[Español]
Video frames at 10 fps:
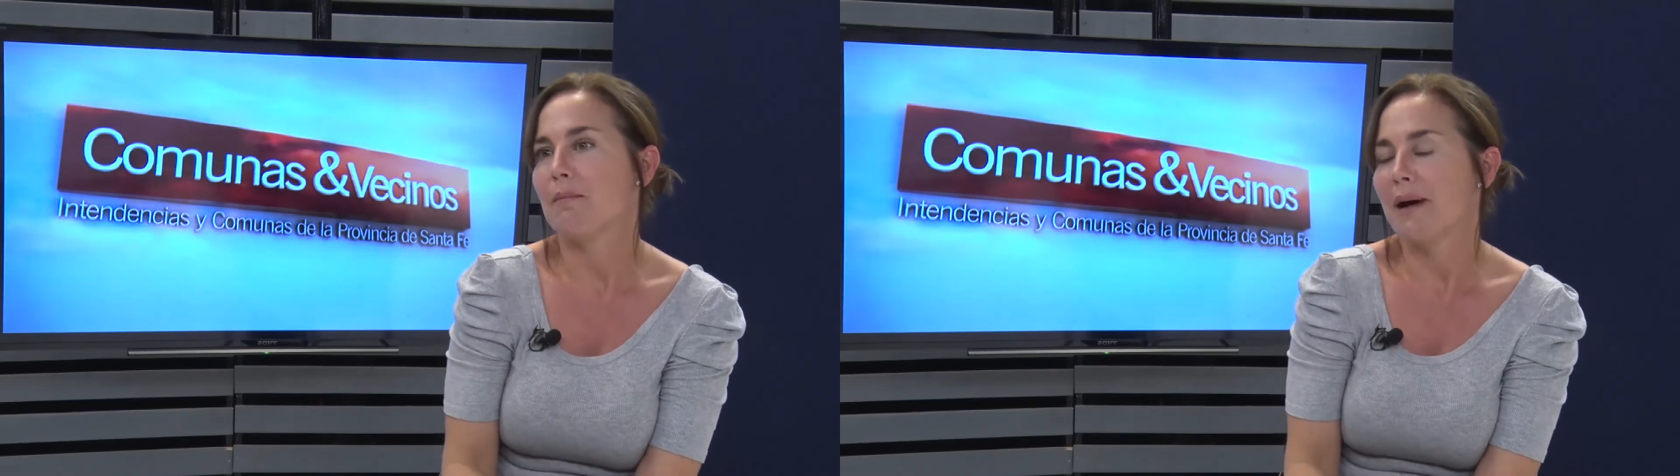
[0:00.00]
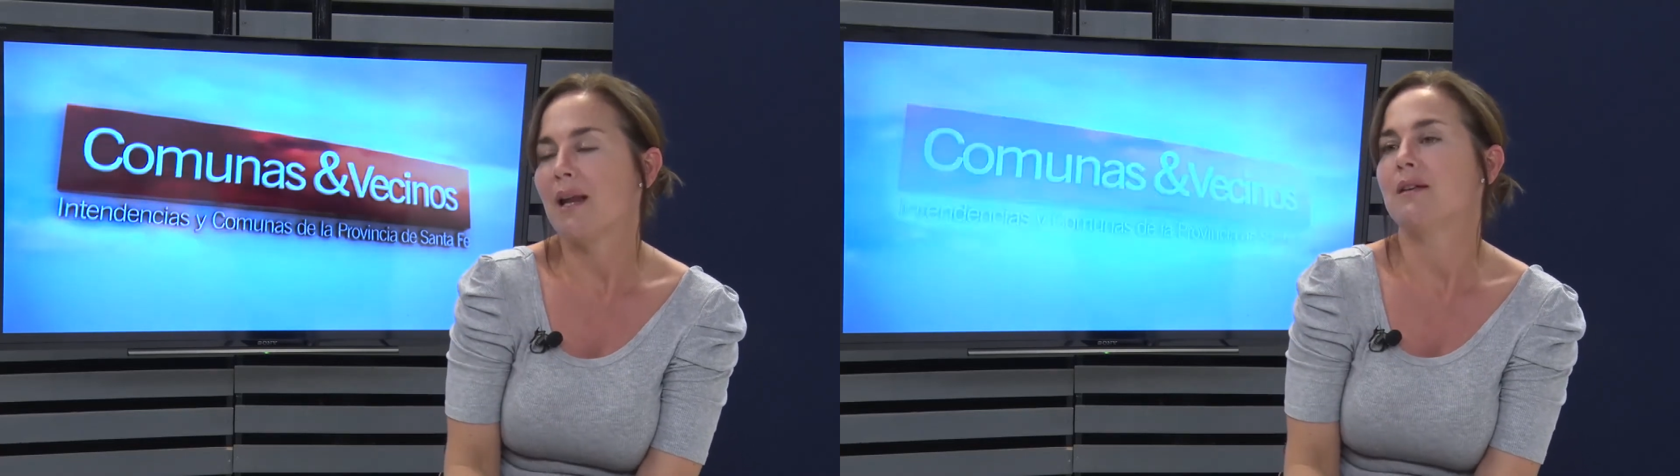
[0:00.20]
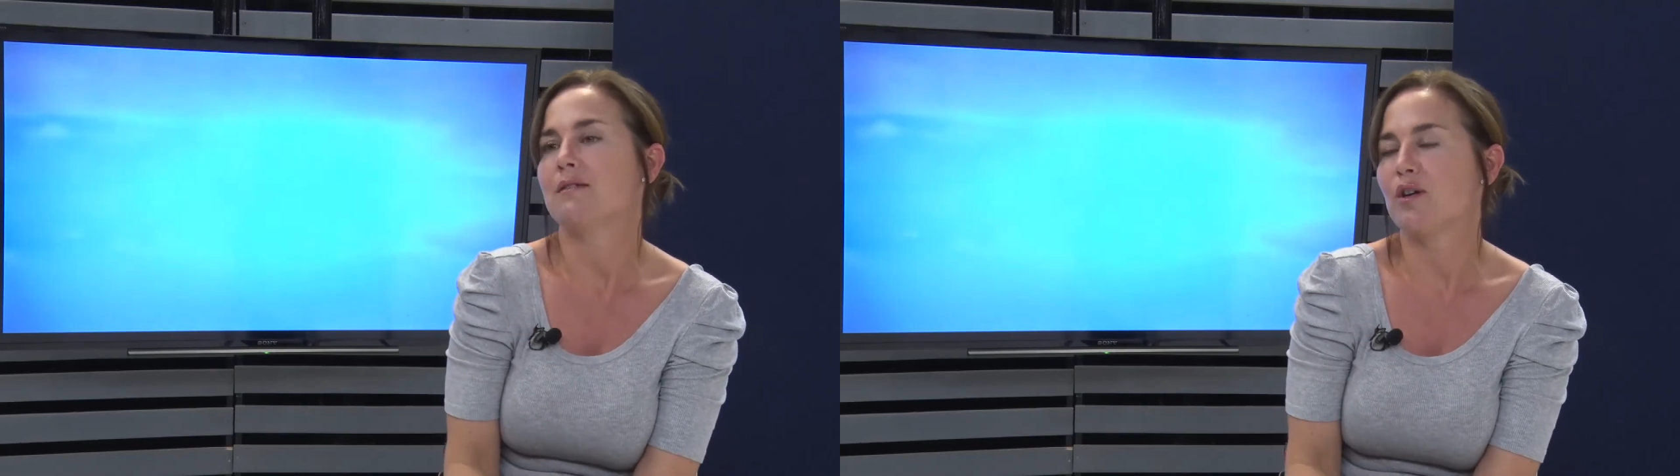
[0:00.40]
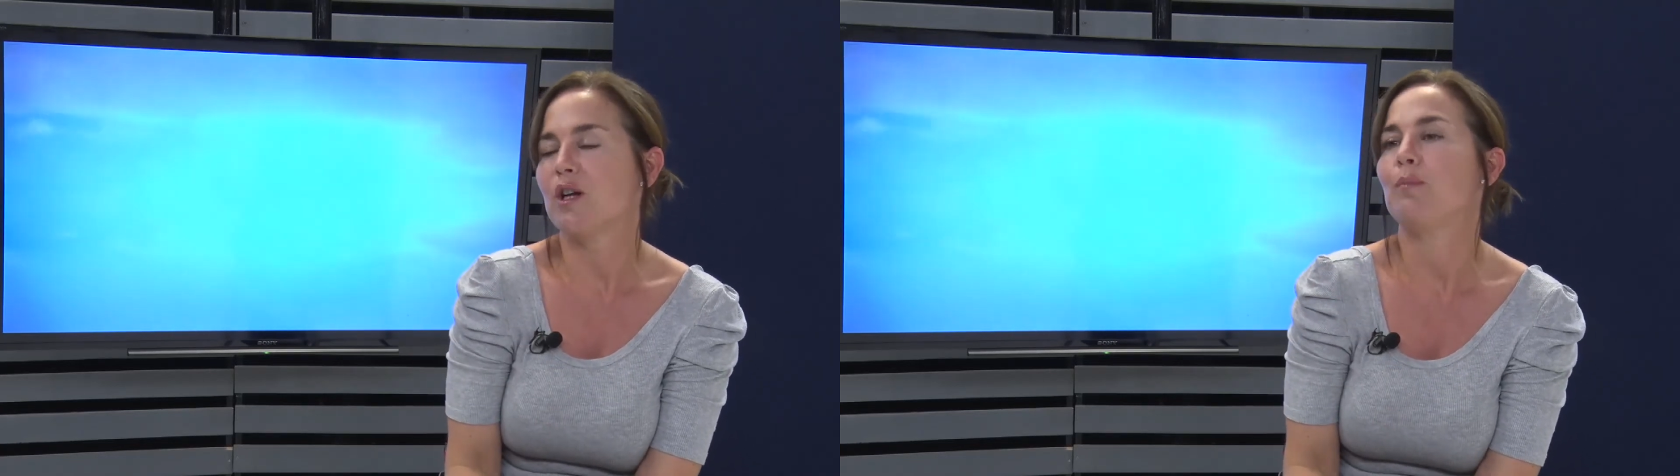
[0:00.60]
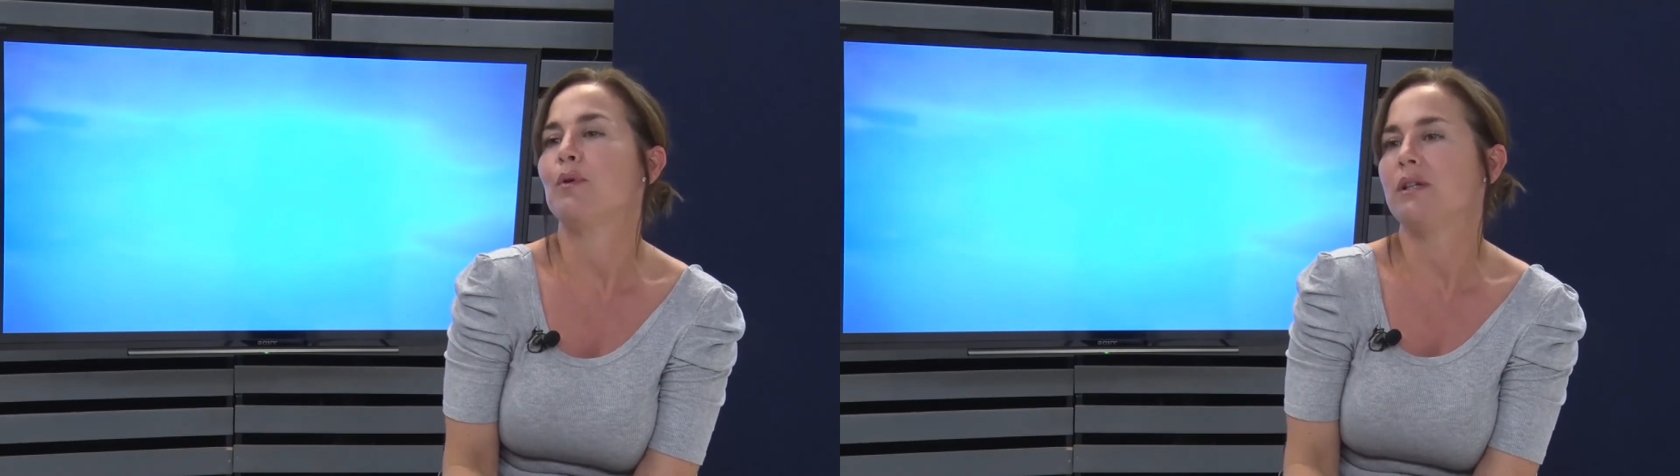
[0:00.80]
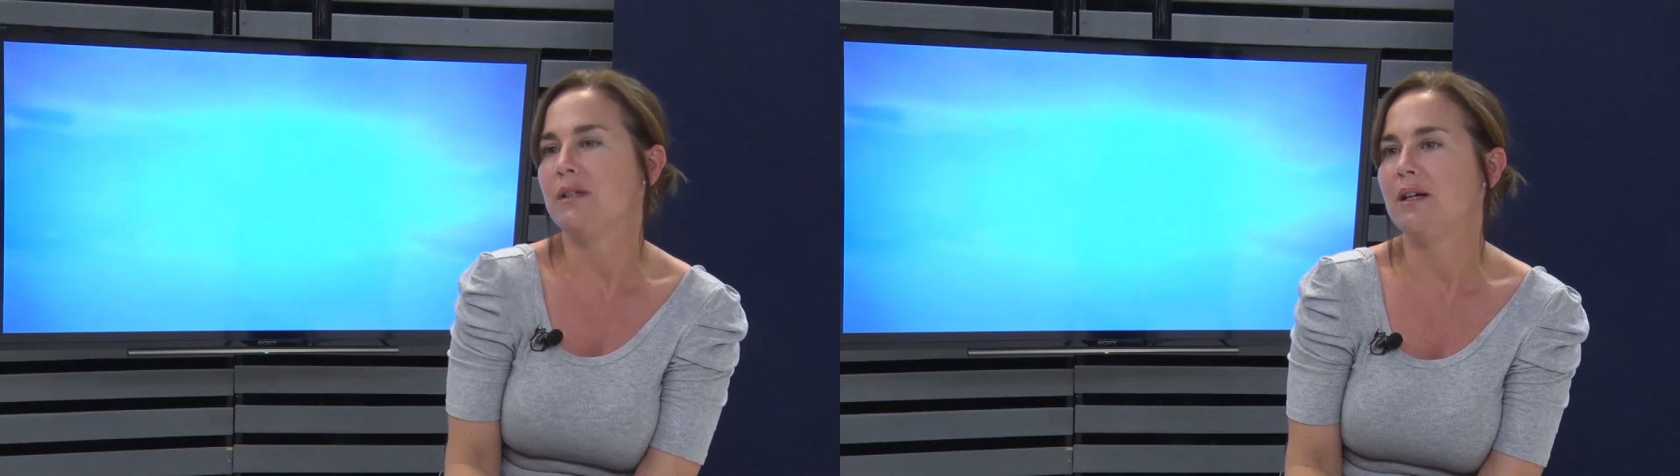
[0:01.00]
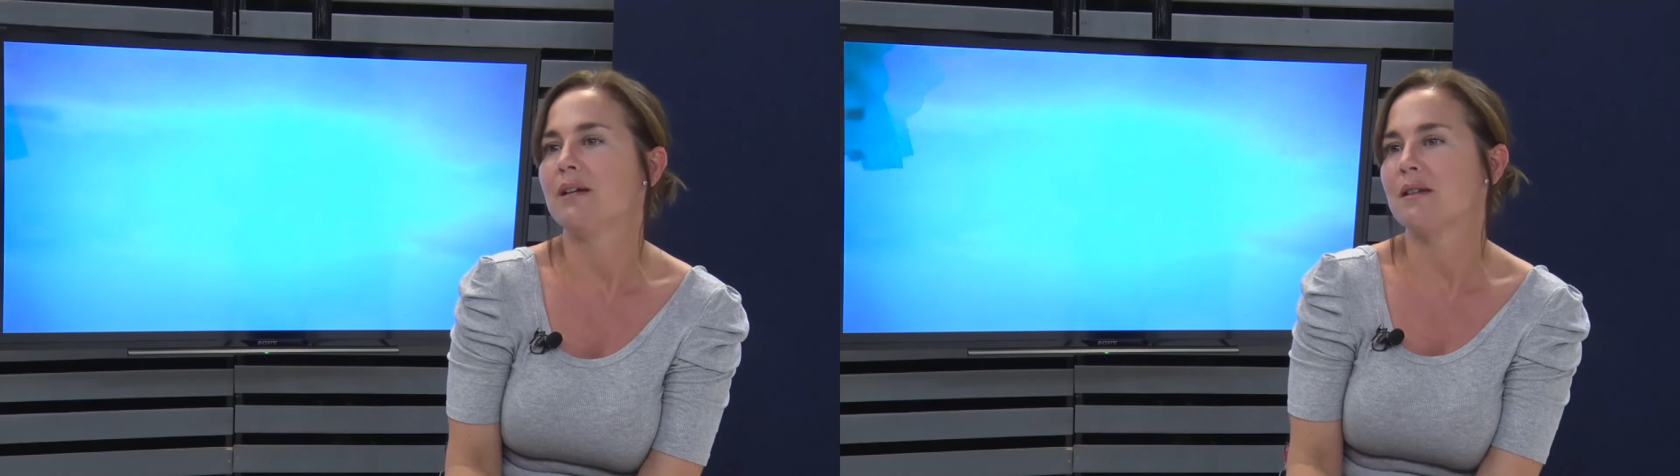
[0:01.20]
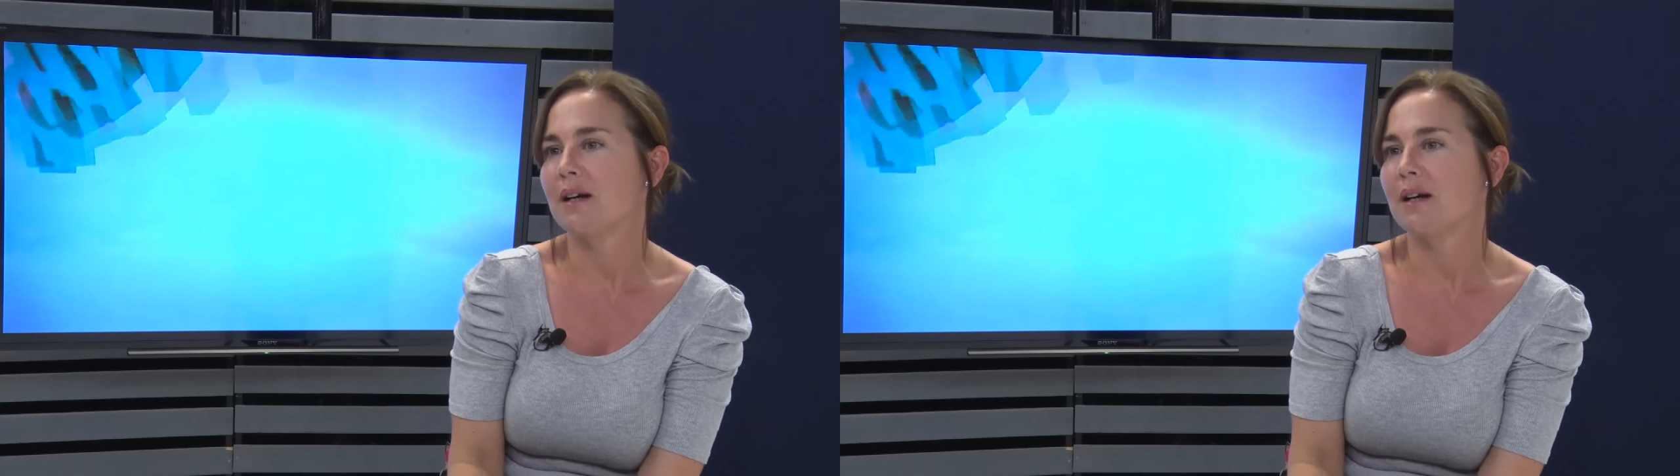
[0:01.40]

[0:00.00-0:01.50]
malas decisiones políticas